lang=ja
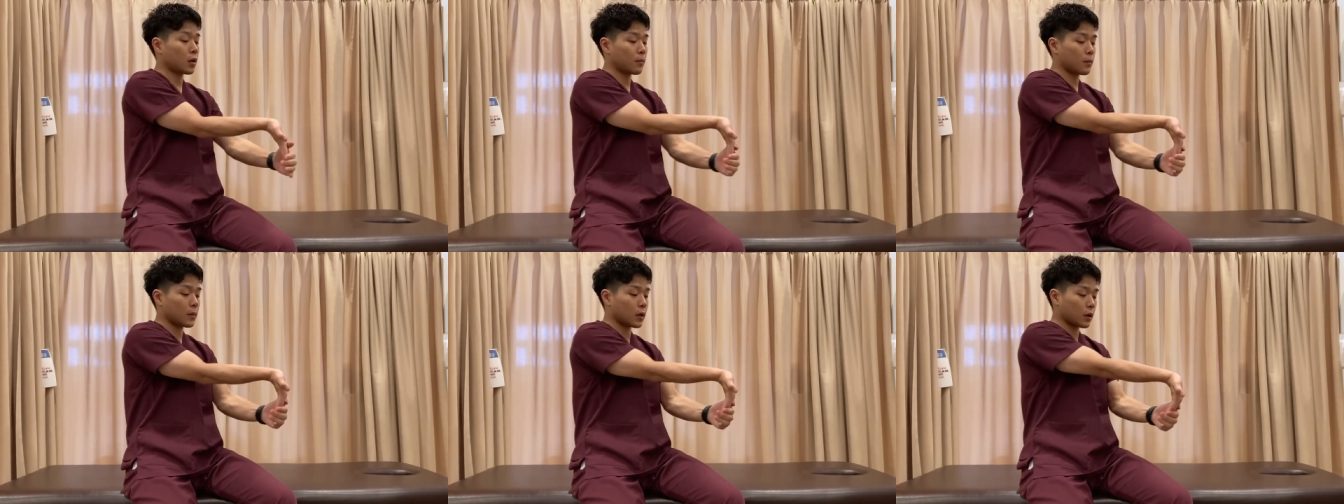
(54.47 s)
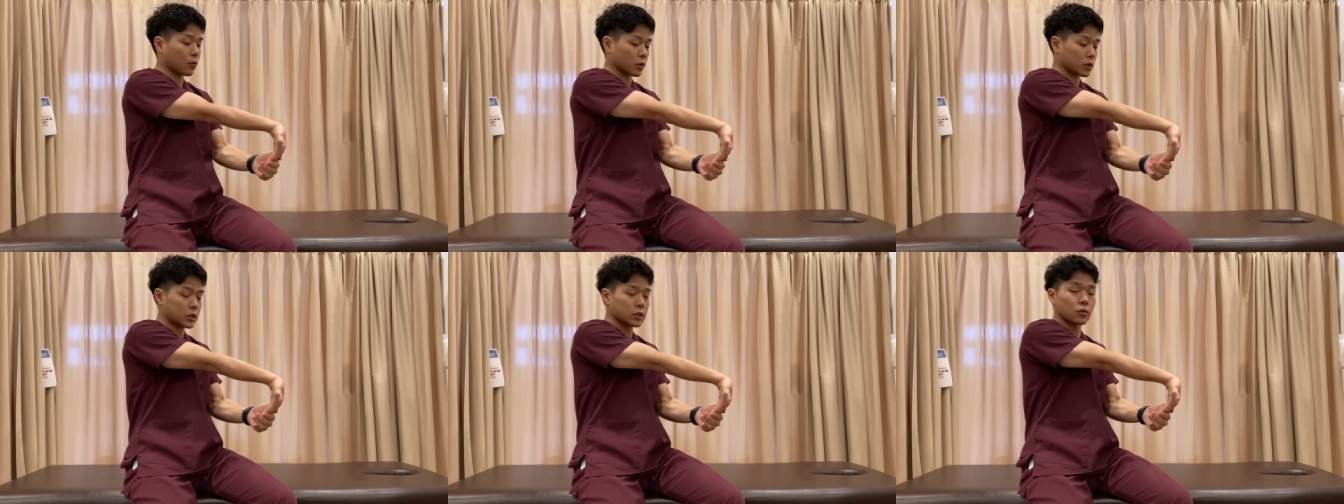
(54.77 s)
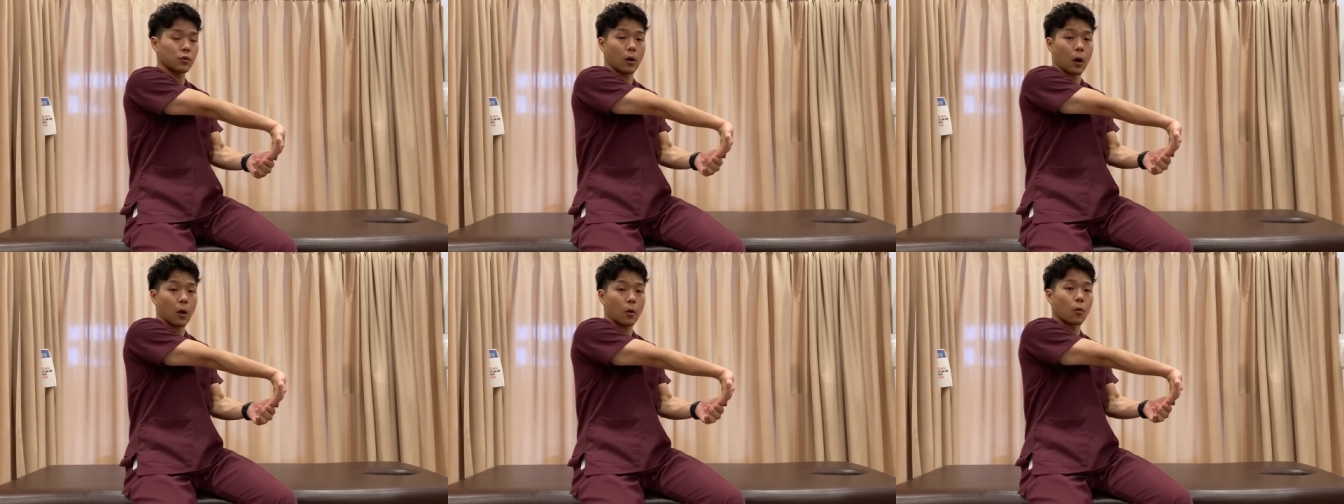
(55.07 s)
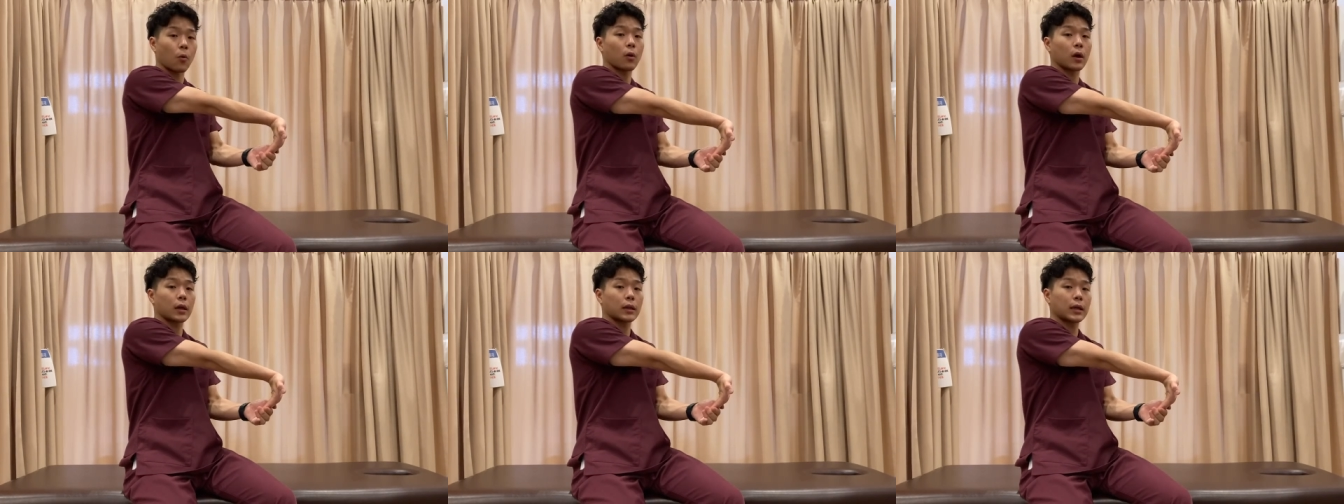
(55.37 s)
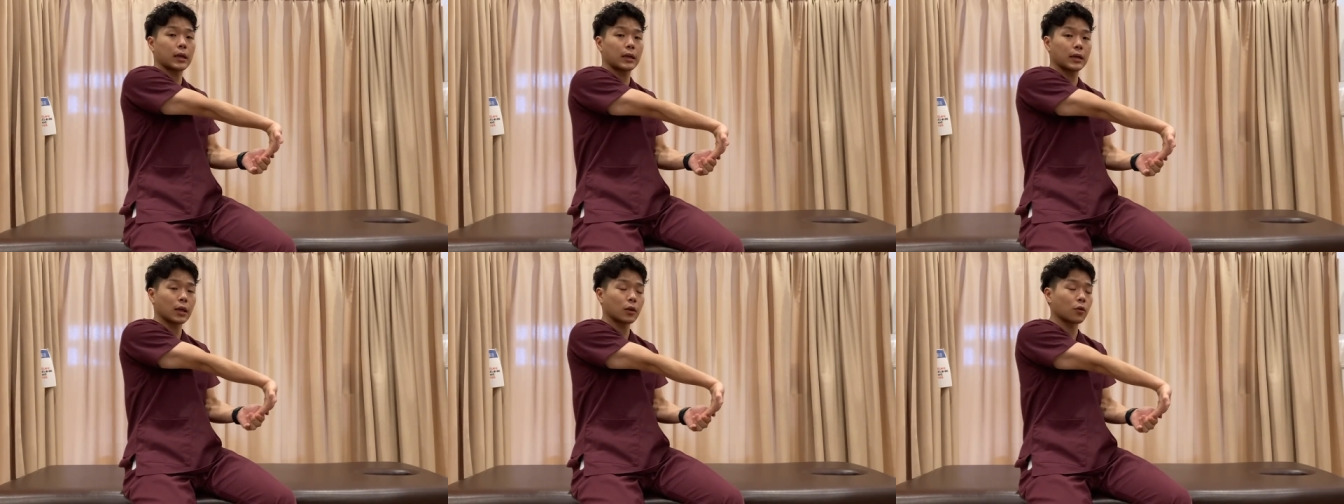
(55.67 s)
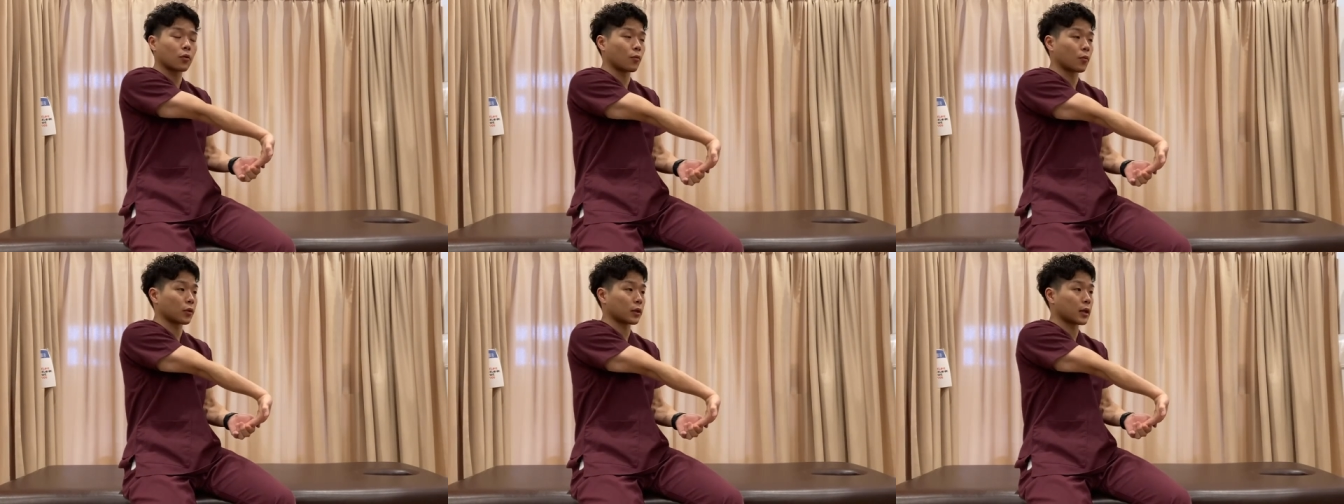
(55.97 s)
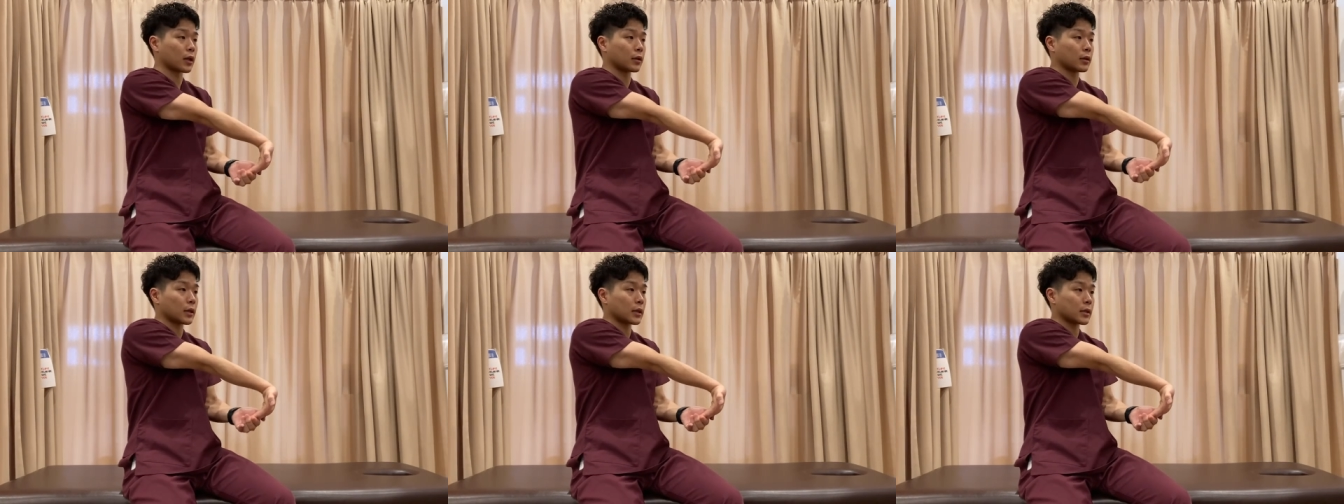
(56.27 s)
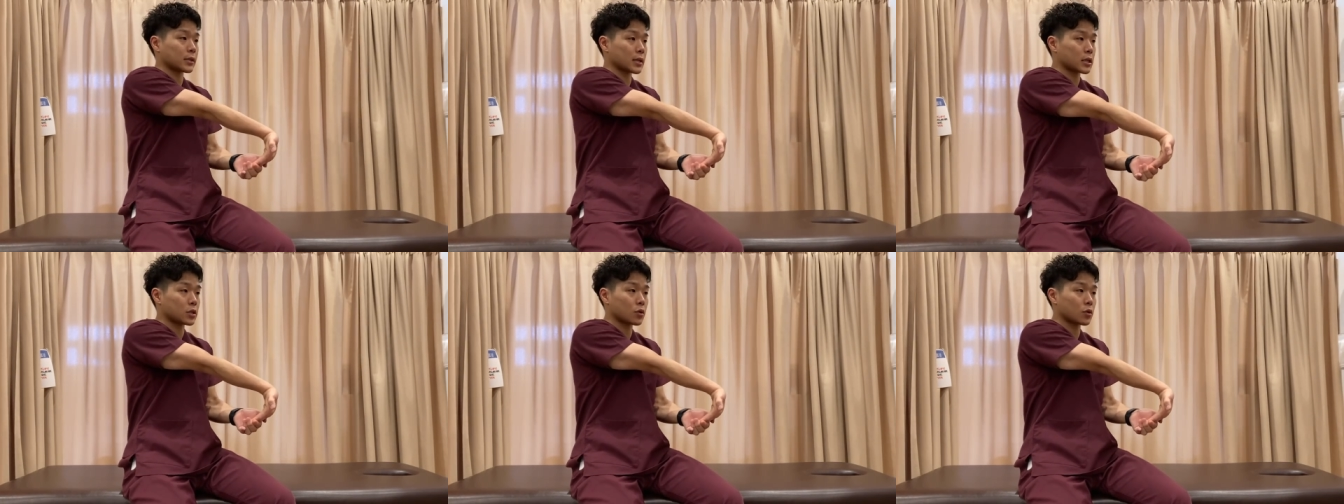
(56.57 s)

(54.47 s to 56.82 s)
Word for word: まあ、こっちの方が効果的だと思ってください。